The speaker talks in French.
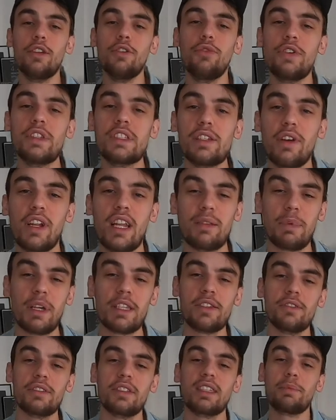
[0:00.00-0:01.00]
le festival
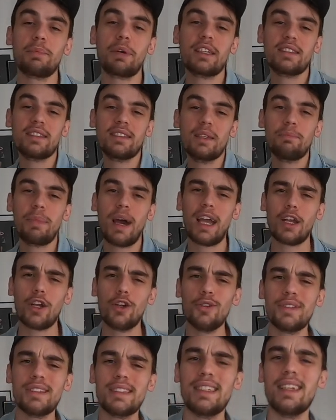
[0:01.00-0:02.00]
Impatience était présidé par
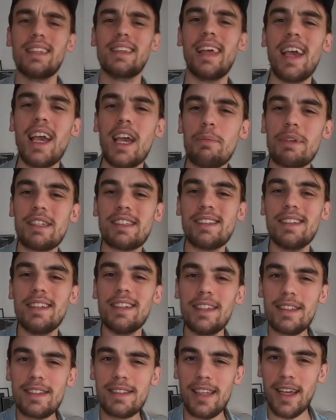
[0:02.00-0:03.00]
Clotilde M et c'est
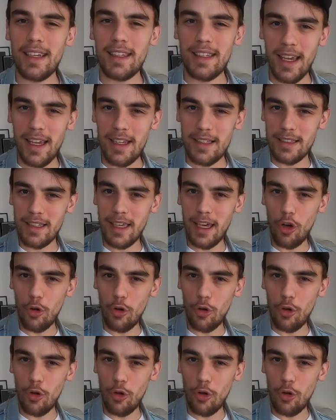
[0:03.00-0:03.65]
Lisa Guez qui a